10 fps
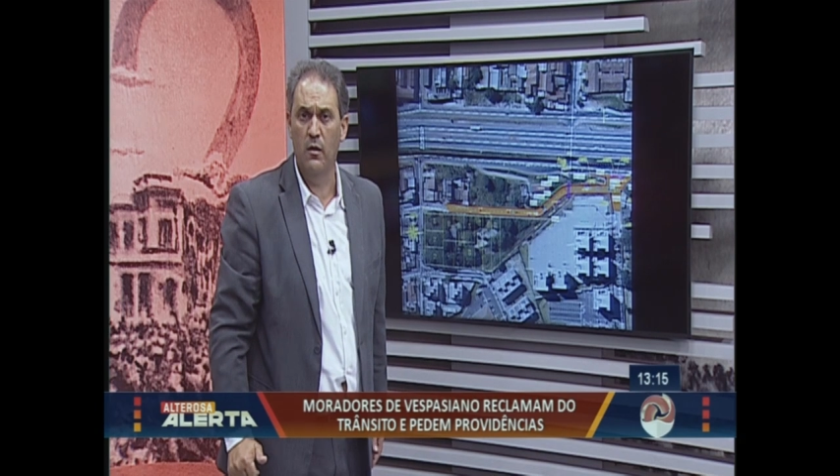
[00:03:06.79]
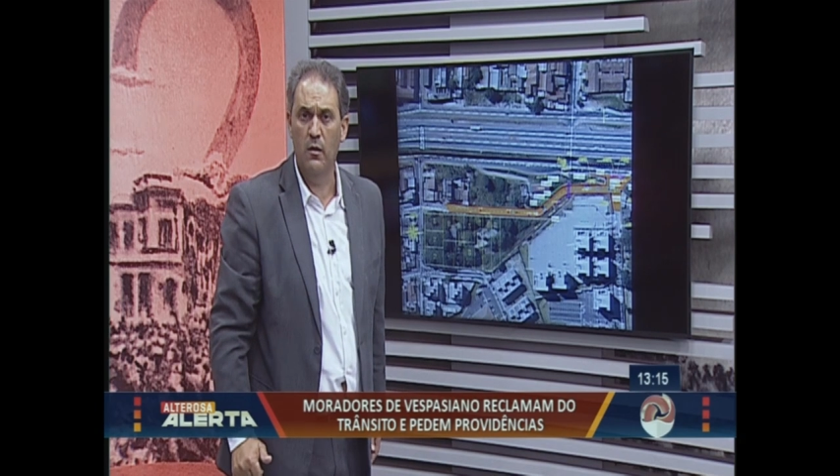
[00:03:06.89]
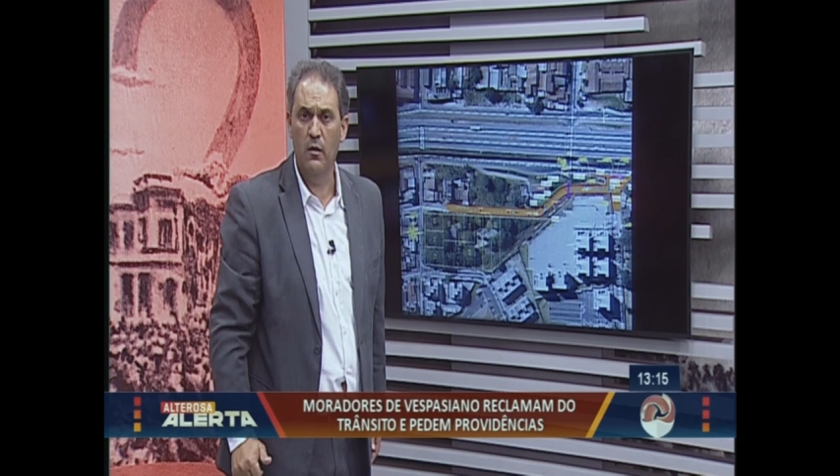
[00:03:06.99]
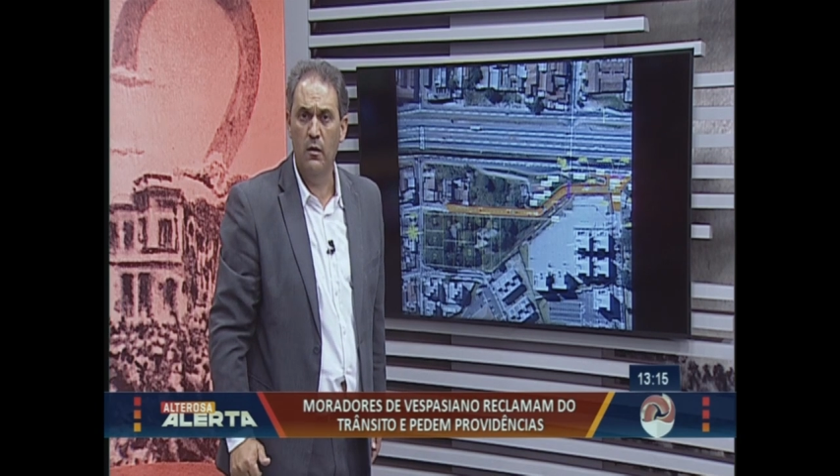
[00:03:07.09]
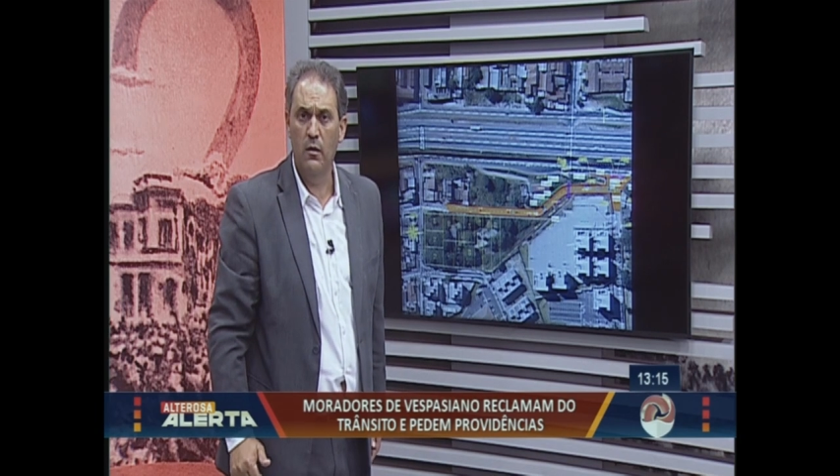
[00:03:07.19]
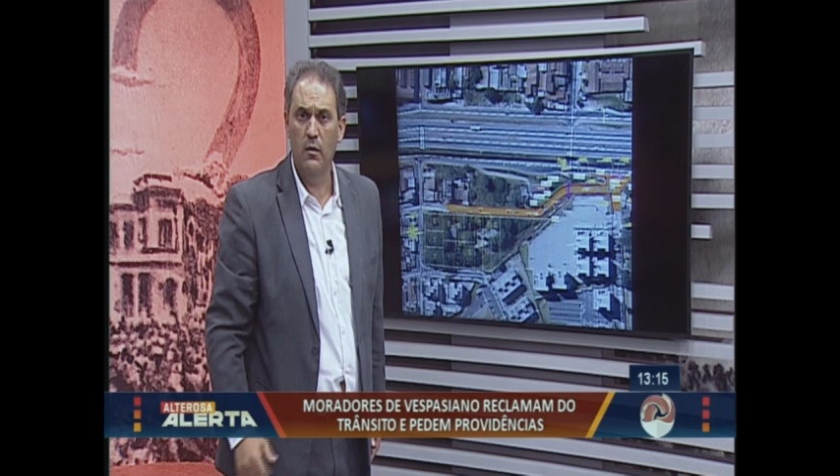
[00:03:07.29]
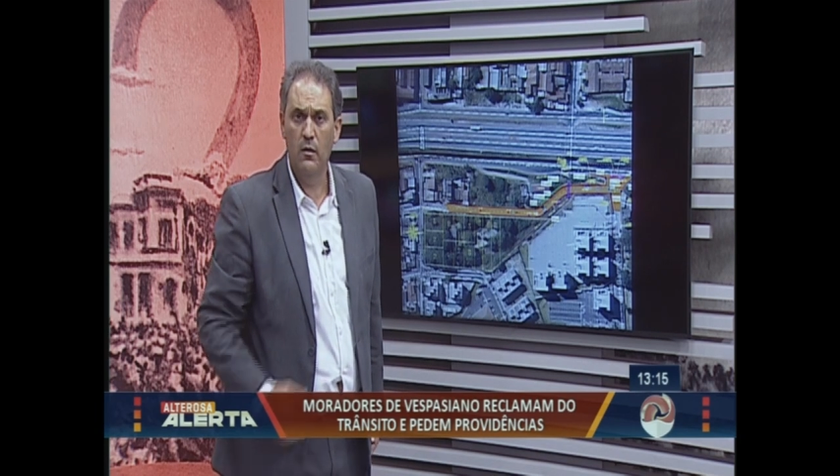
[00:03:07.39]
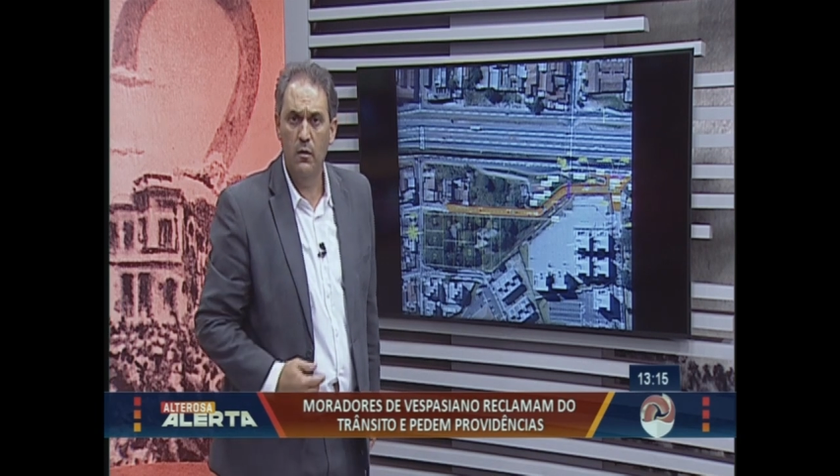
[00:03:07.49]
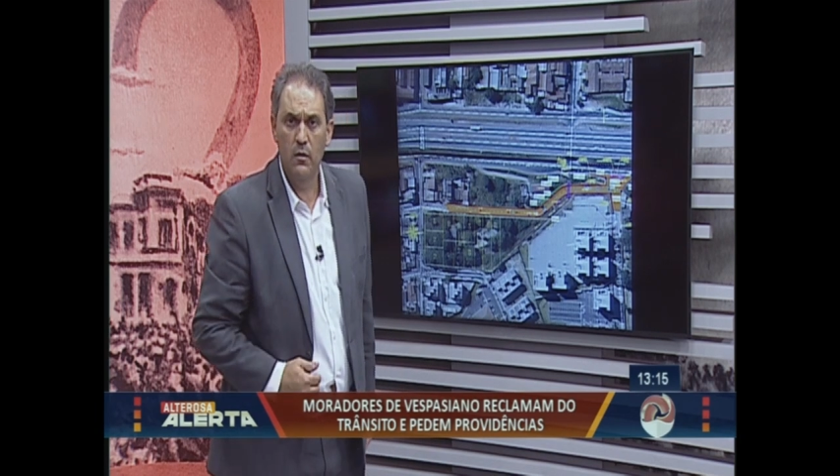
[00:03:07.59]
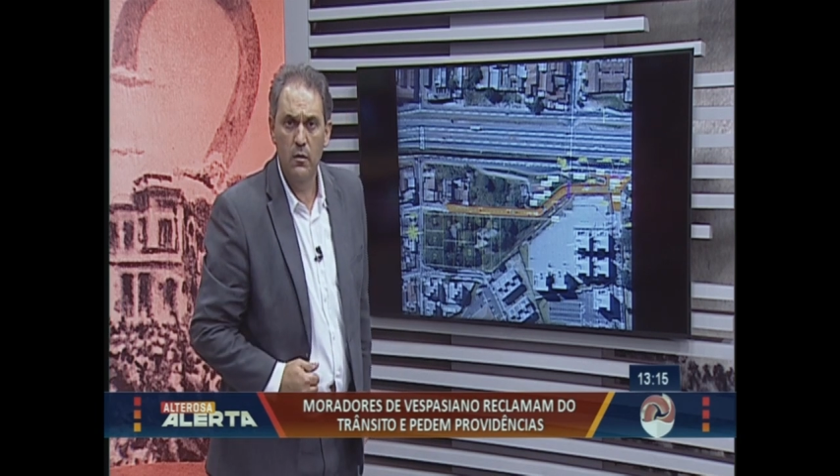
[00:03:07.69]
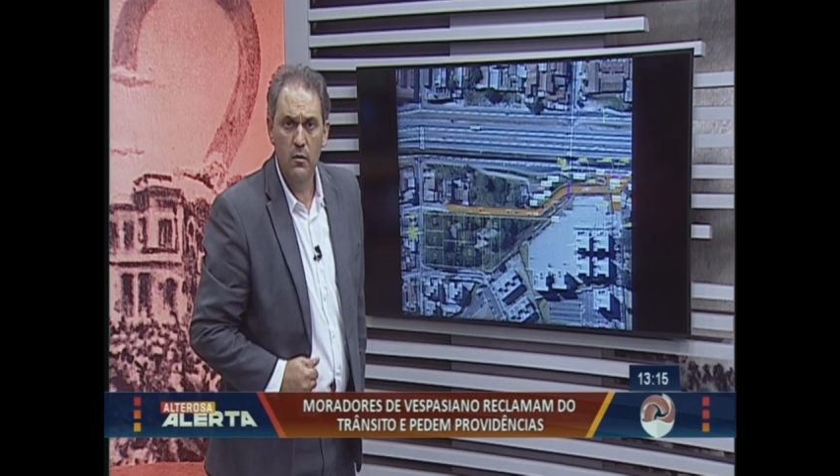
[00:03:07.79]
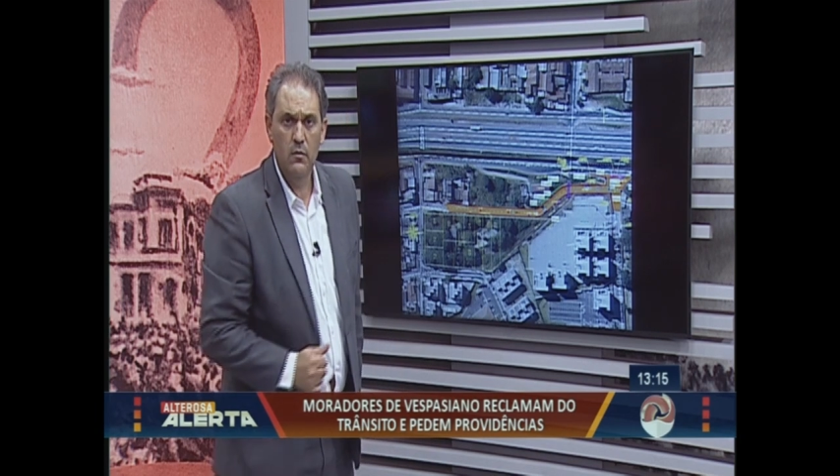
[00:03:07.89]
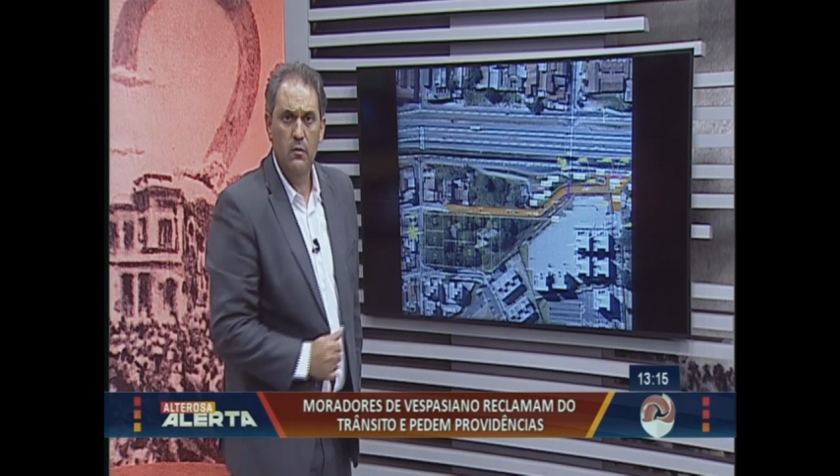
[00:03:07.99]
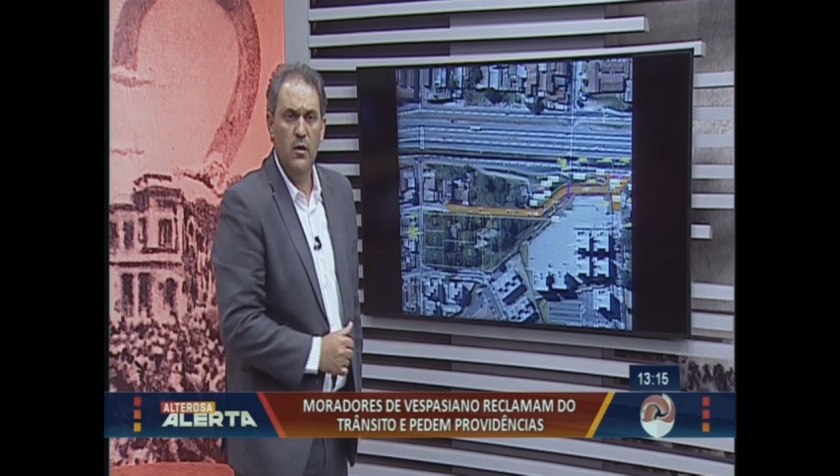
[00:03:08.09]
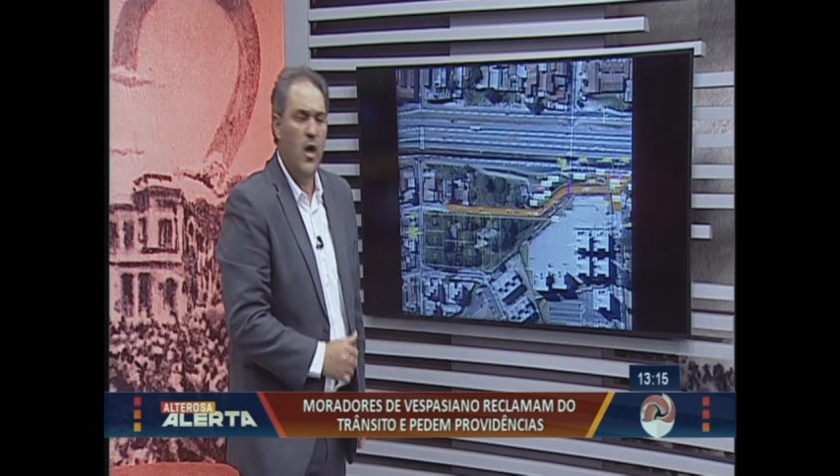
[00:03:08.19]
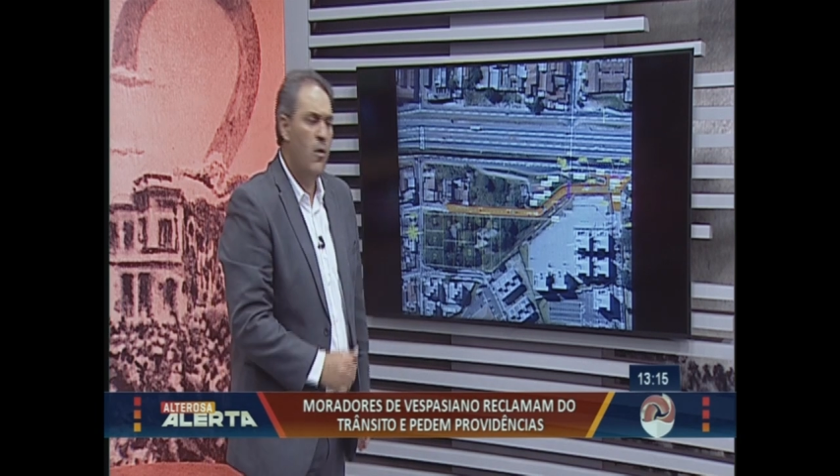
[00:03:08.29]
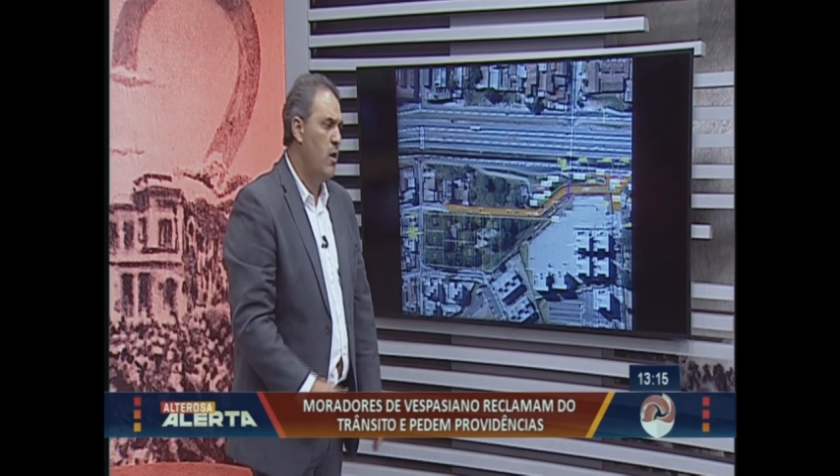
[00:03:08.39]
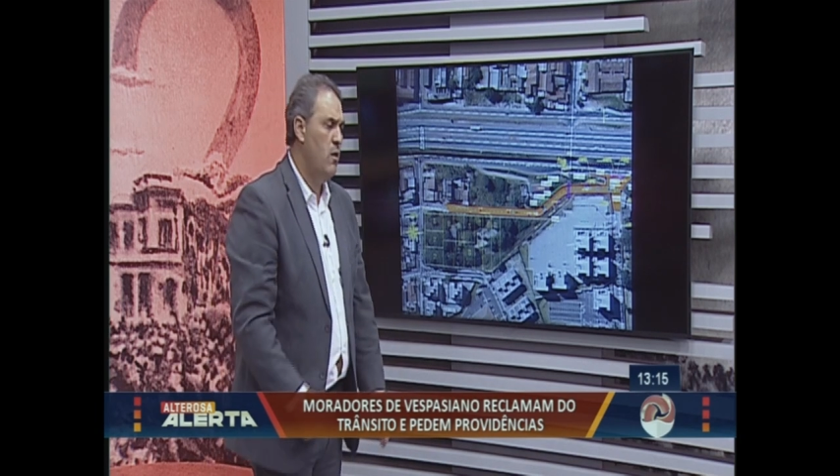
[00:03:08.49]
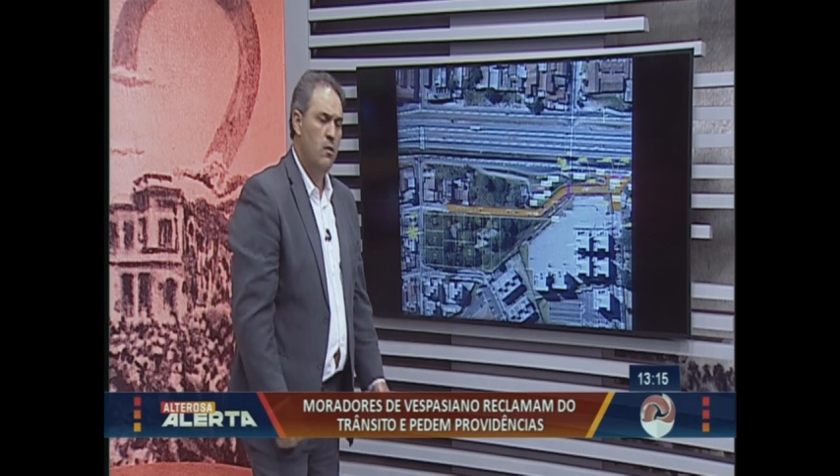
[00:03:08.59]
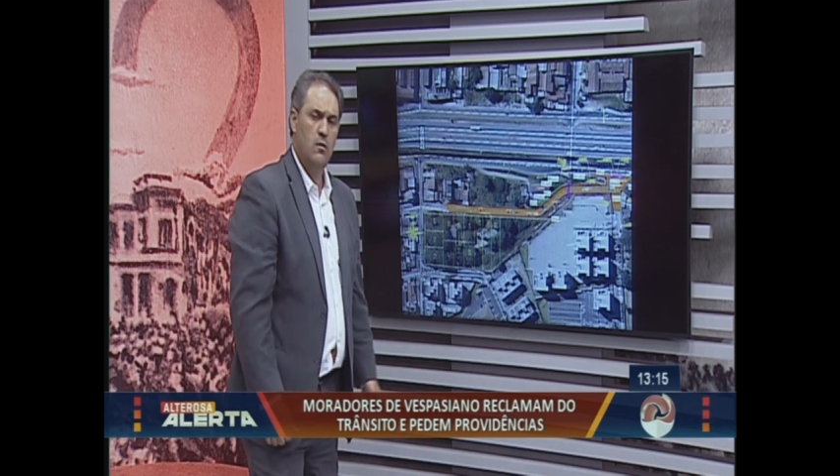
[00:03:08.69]
Fiz.
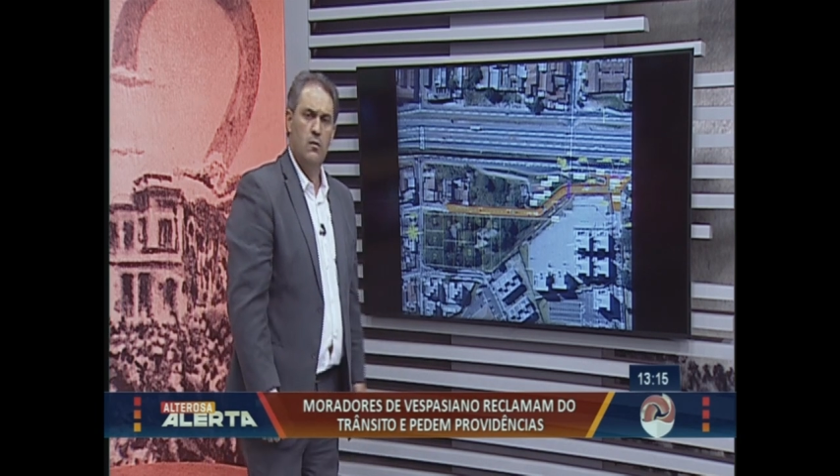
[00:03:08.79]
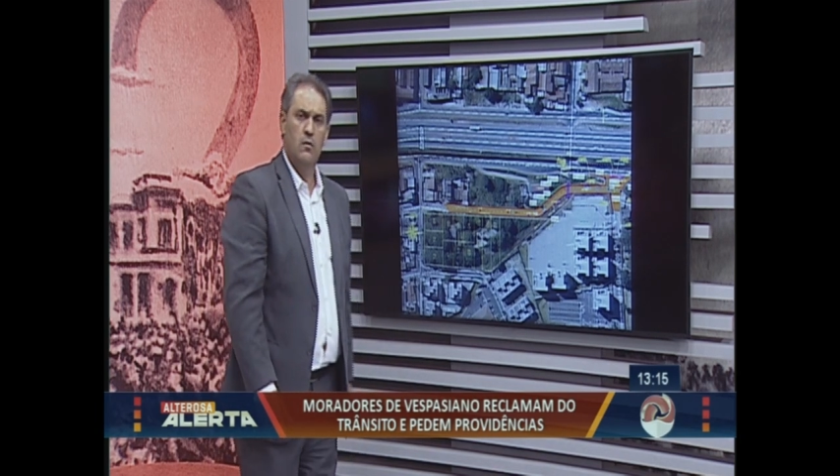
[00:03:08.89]
Eu, hein?